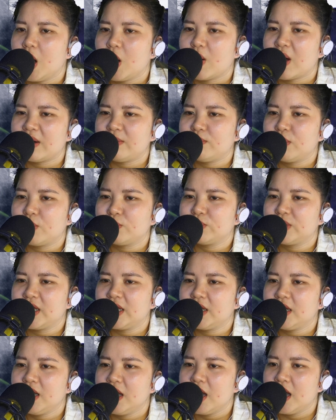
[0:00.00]
Oanh một
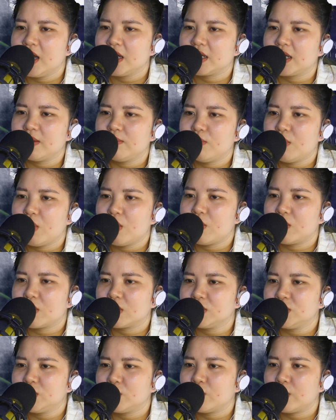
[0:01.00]
tiếng, Kim Mô
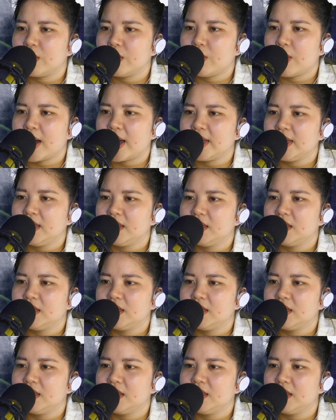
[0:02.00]
có chút uể oải